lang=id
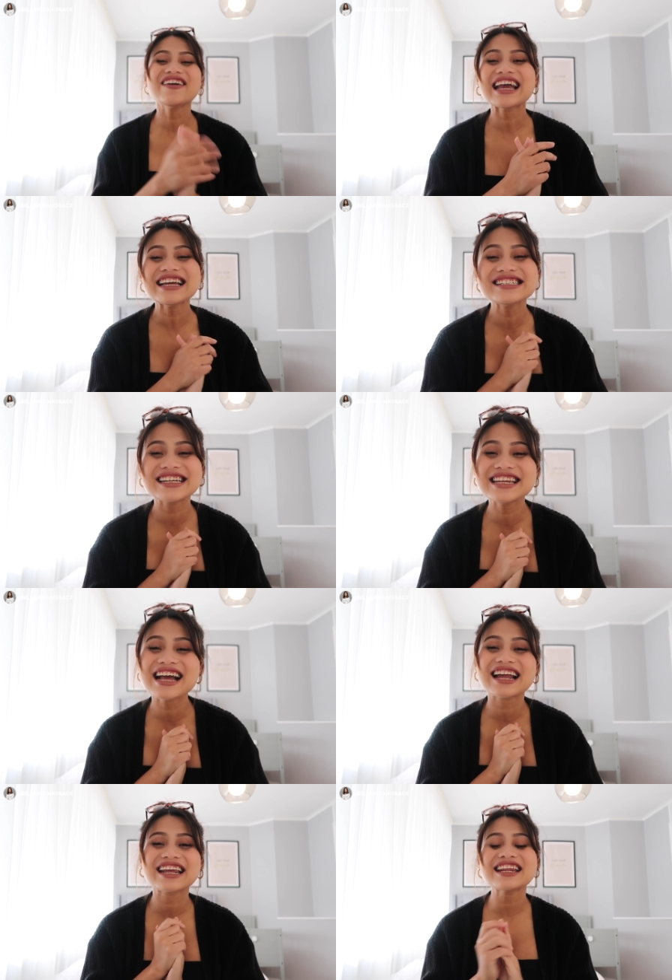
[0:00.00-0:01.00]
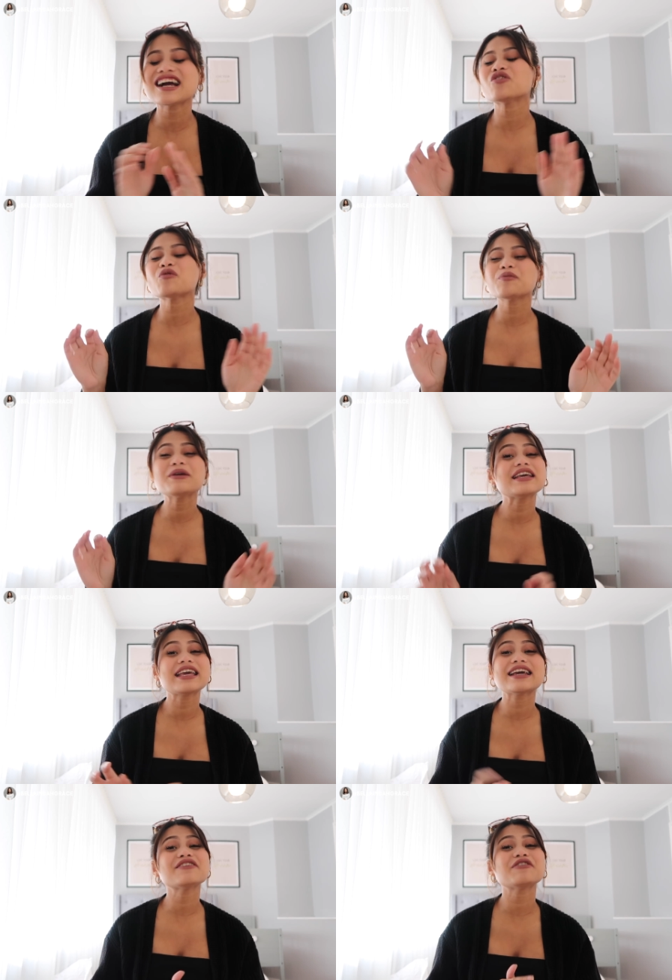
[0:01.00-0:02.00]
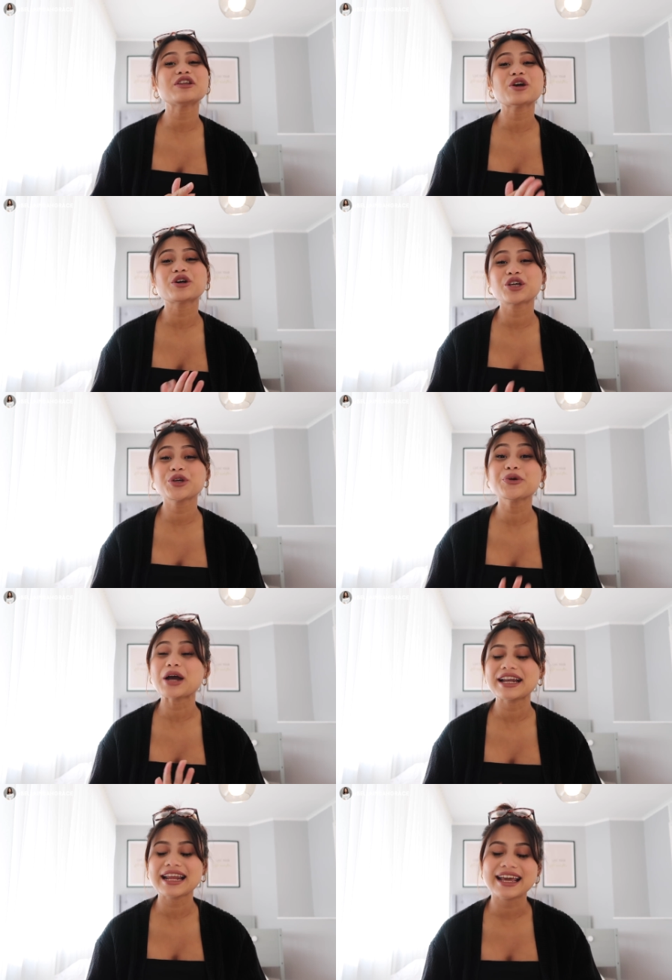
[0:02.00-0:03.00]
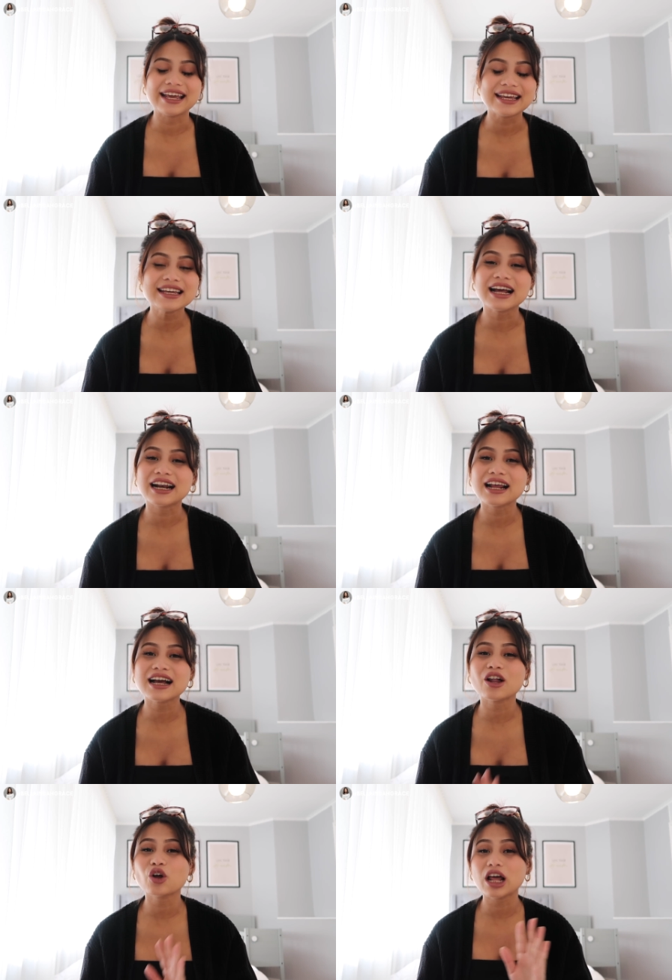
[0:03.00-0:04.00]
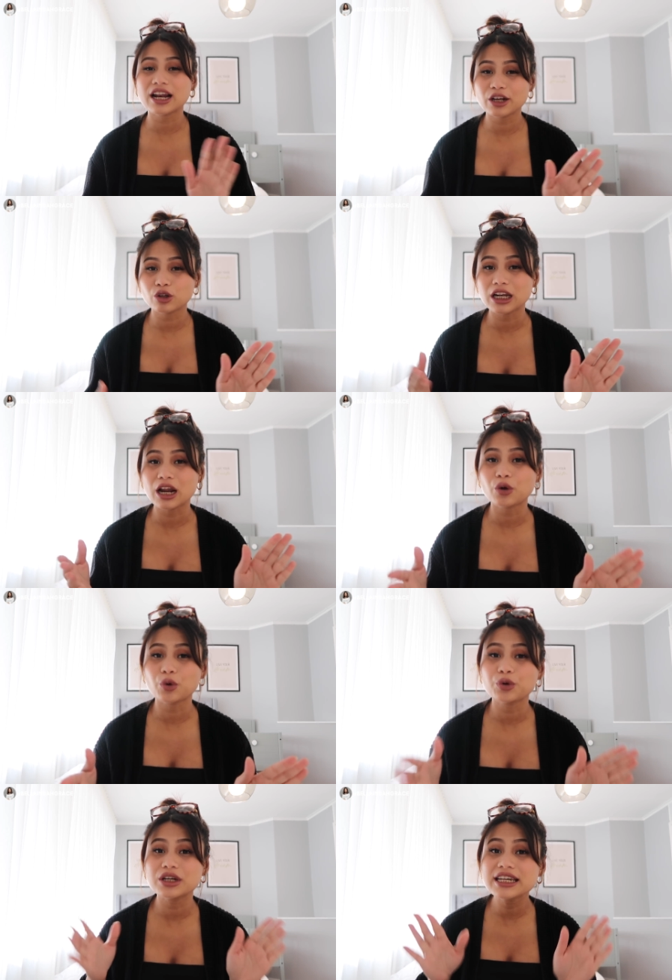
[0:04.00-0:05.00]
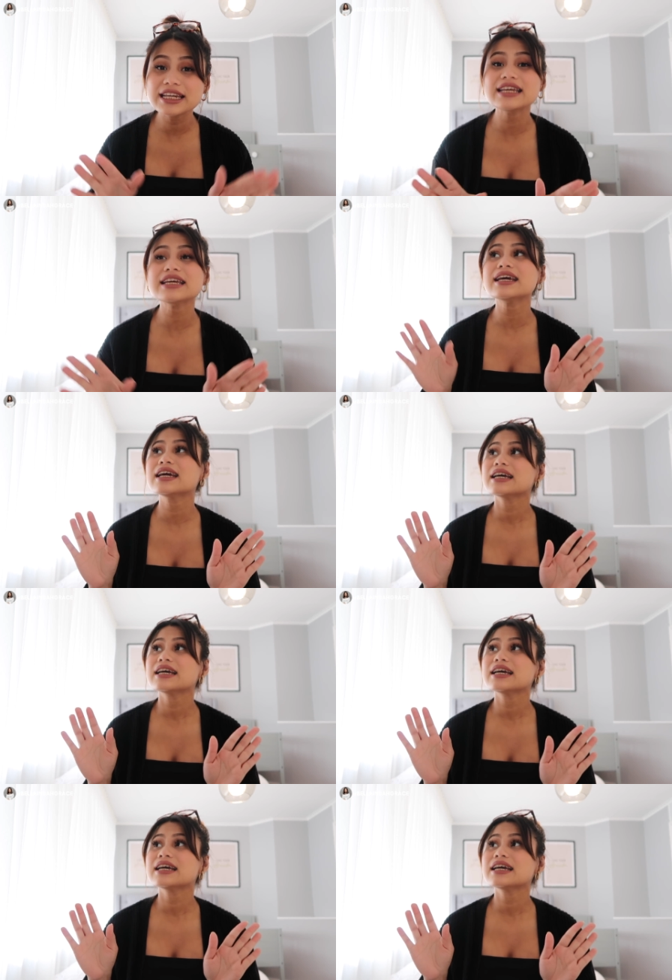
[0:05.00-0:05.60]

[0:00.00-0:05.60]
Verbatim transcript: Oke, okay, jadi hari ini aku mau bikin video Q&A karena kalau kalian ikutin aku di